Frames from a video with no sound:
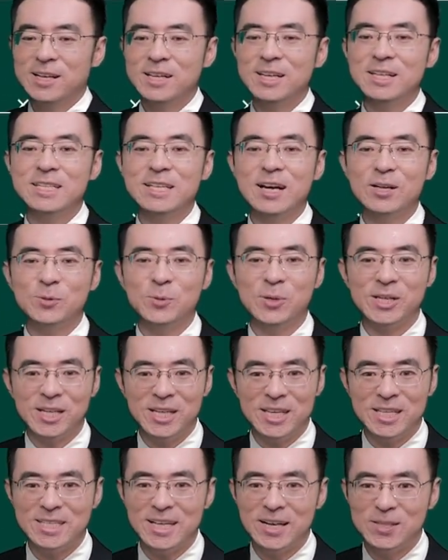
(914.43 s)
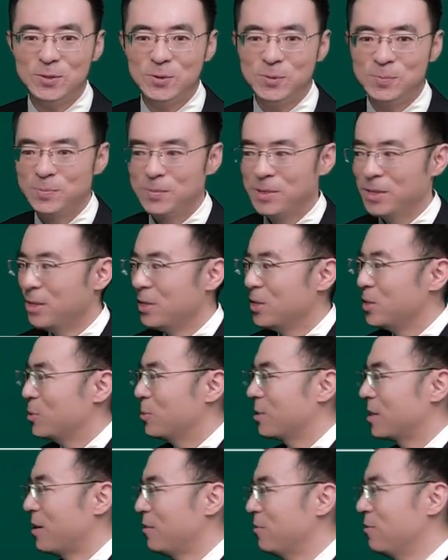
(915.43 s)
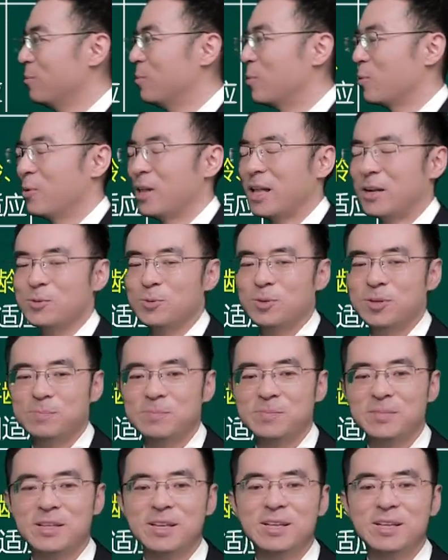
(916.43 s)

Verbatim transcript: 可以向左，也可以向右。如果他父母过来说，